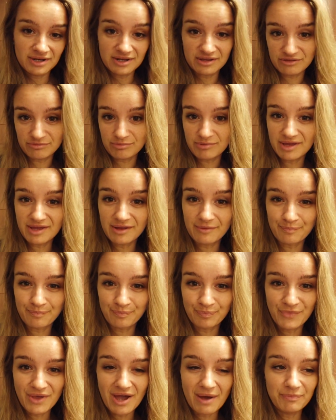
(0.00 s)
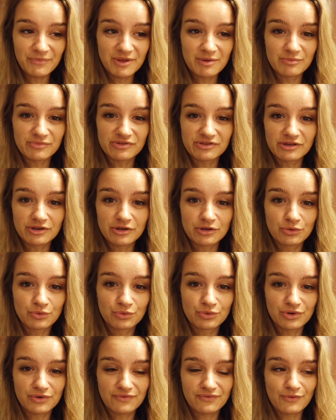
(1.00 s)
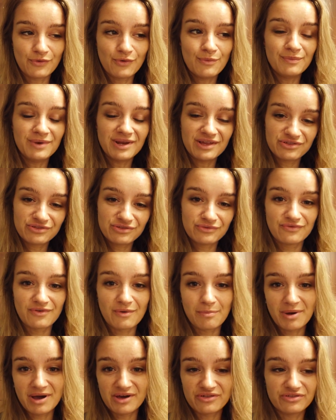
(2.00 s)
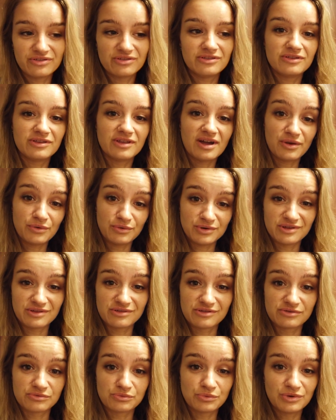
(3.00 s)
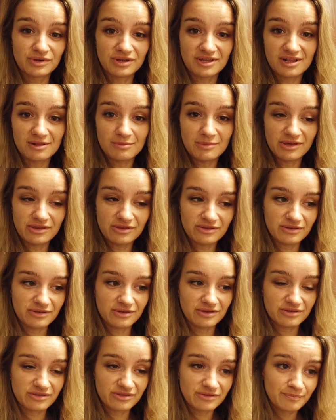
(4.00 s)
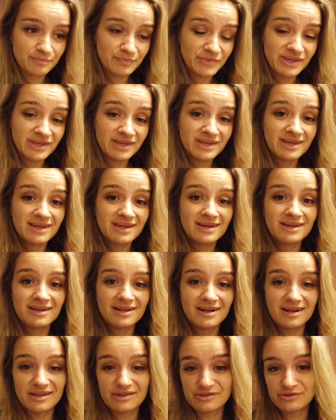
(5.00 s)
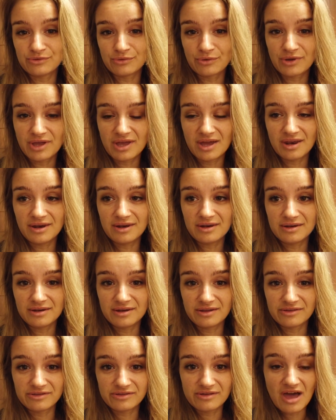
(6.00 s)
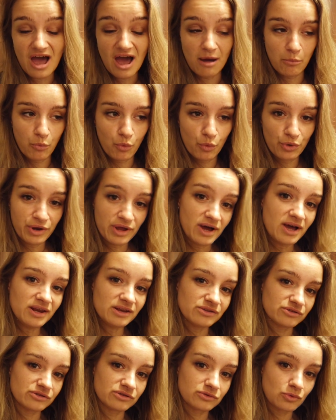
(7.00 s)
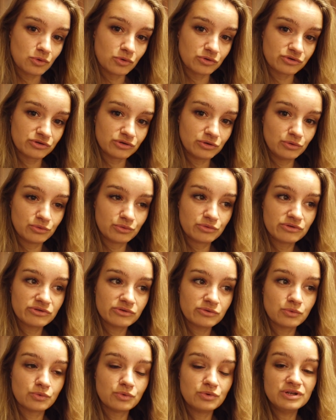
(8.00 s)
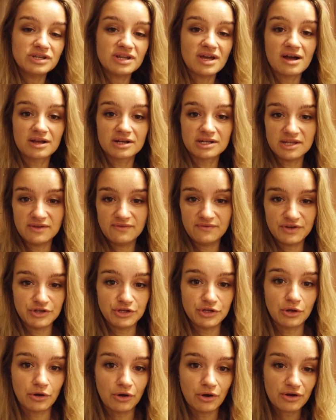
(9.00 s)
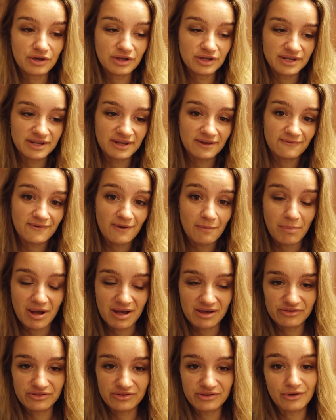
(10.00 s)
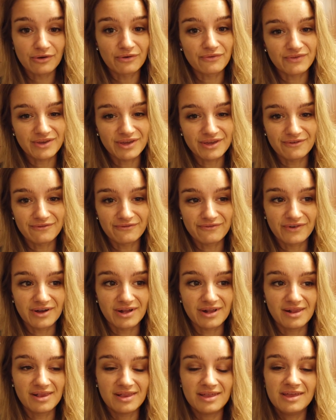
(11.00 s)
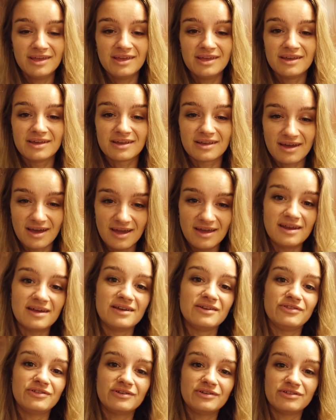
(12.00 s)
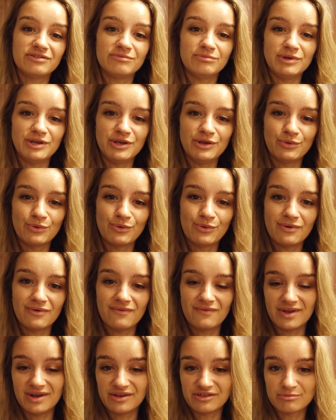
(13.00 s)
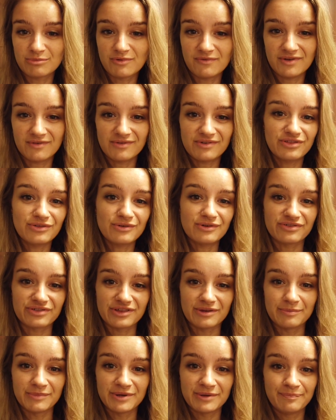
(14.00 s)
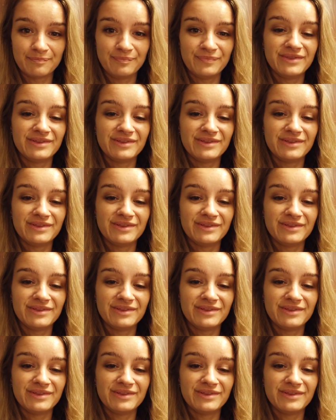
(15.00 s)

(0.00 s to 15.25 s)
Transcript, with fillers: Deswegen habt ihr ein bisschen Geduld, um nichts zu verpassen, dadurch, dass es so unregelmäßig ist. Lasst doch gerne das Abo da, das ist kostenlos. Und aktiviert die Glocke, dann verpasst ihr auf jeden Fall kein einziges Video, wenn es mal wieder was Neues gibt.